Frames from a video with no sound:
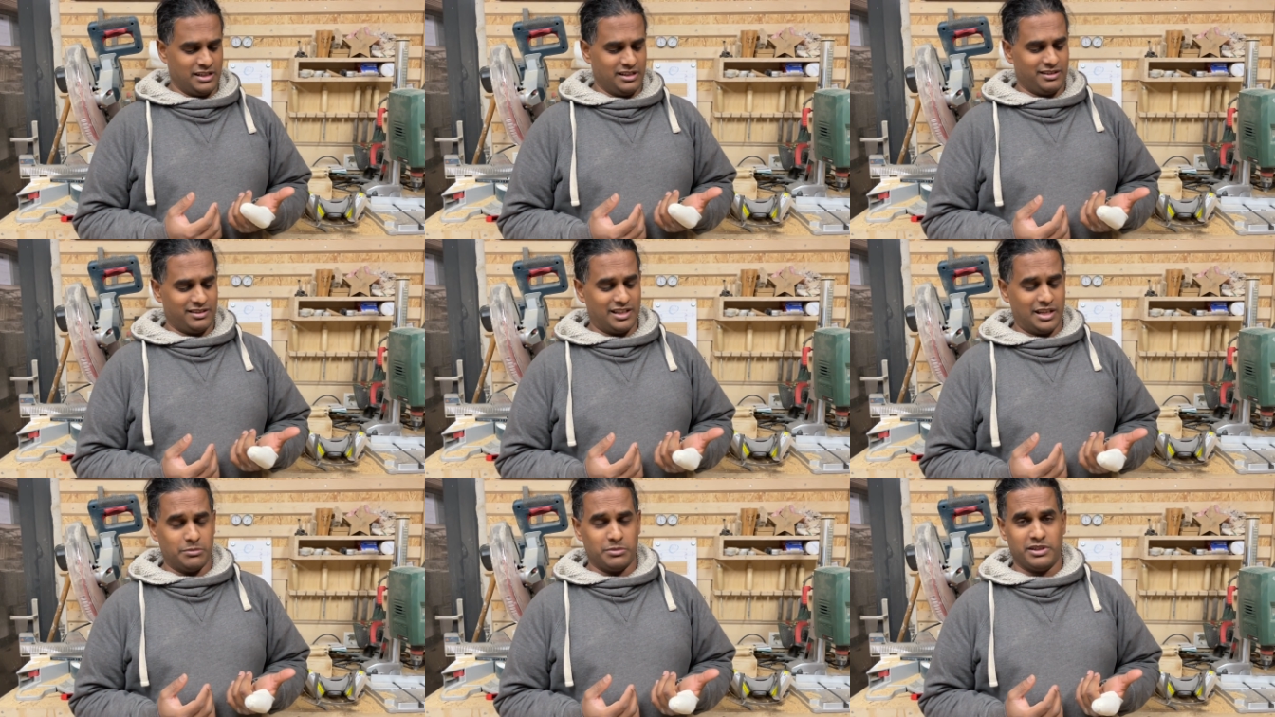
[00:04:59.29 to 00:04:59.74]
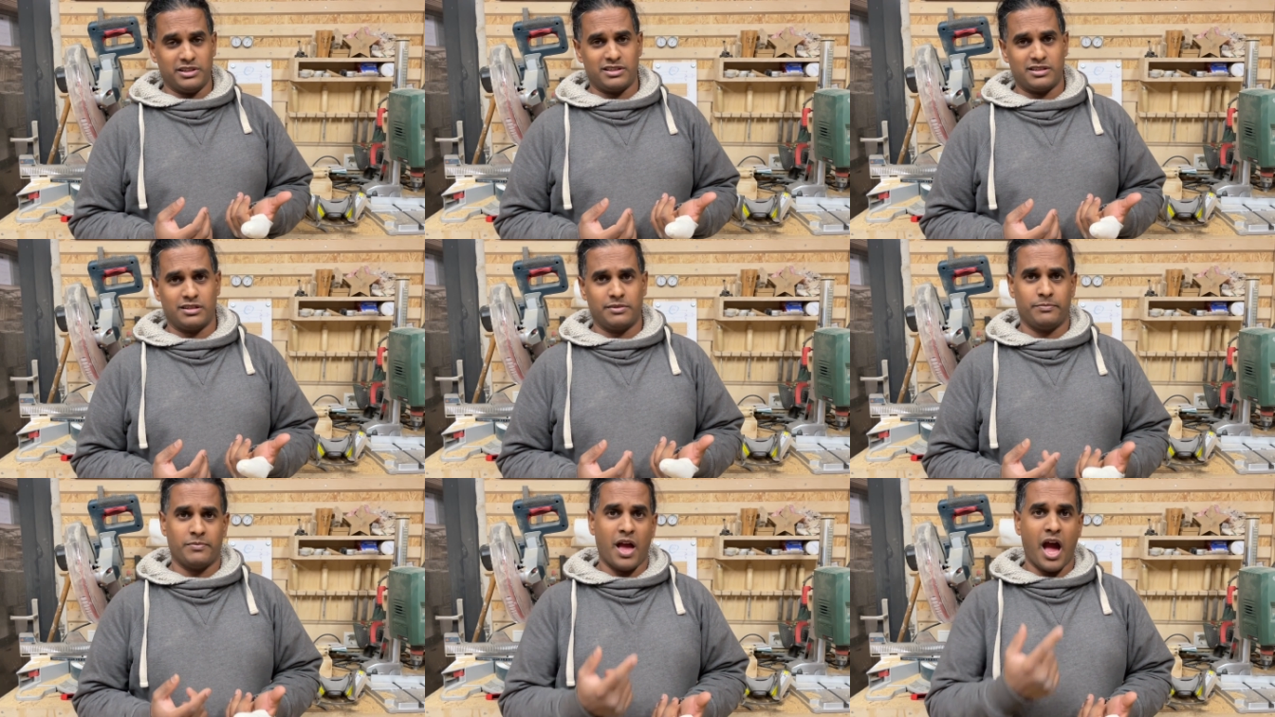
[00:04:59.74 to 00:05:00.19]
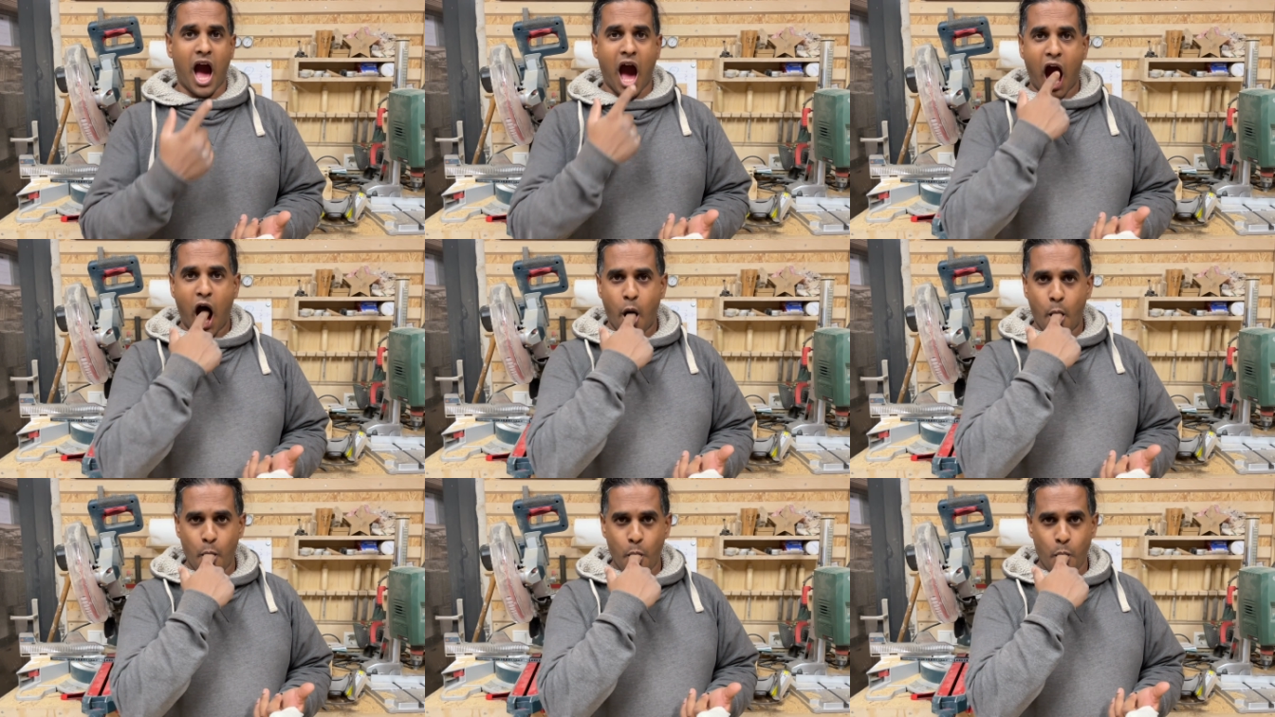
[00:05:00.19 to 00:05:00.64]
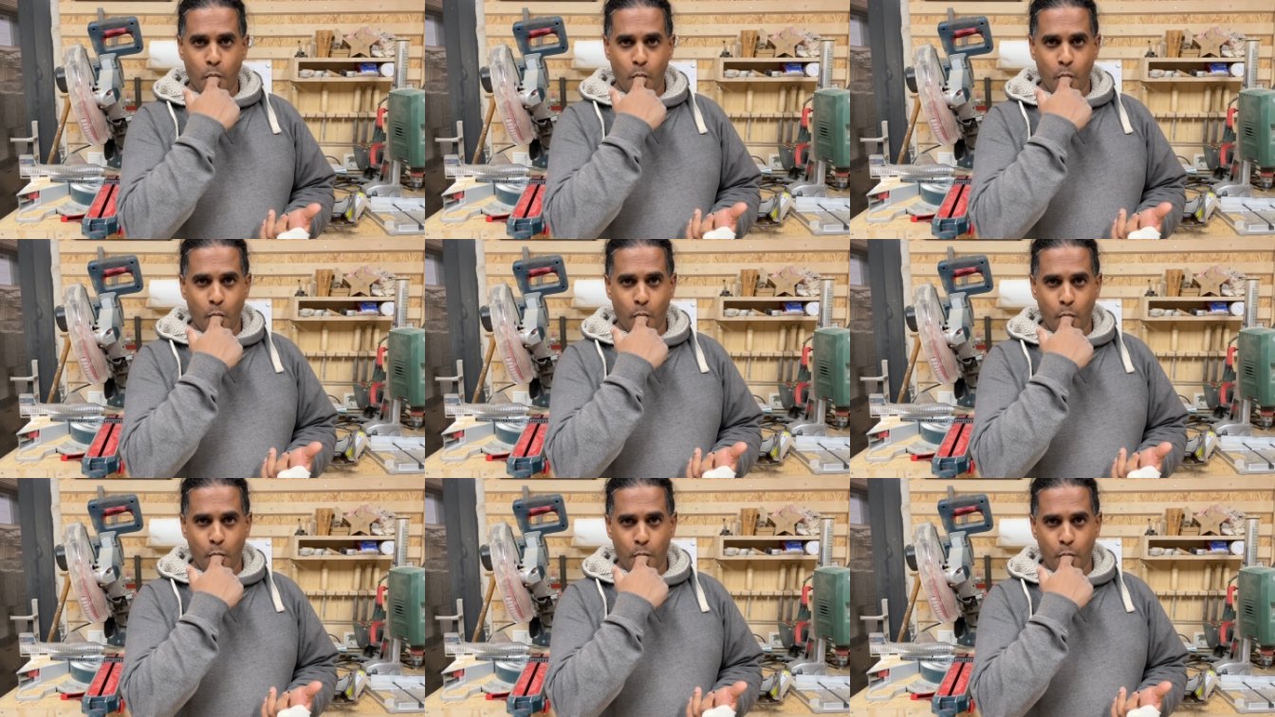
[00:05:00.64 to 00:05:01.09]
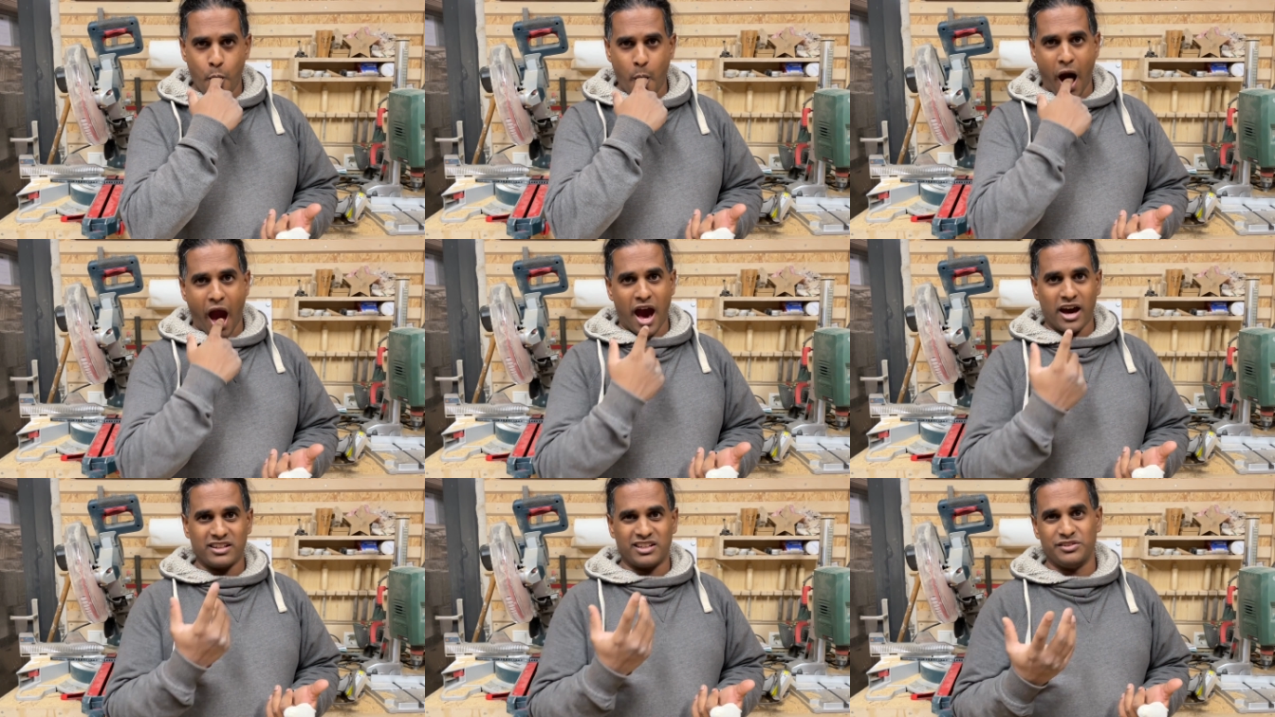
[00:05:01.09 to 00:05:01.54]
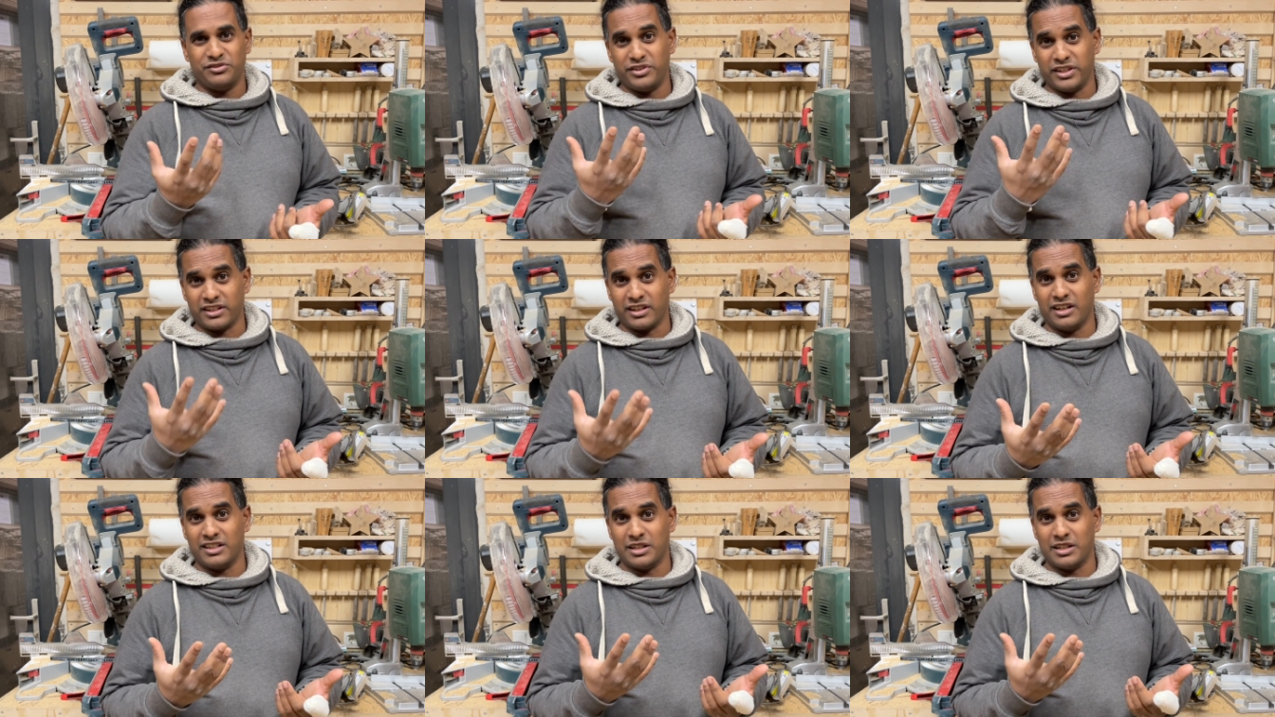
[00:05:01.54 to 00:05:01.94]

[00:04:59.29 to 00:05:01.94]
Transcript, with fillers: nämlich den Finger in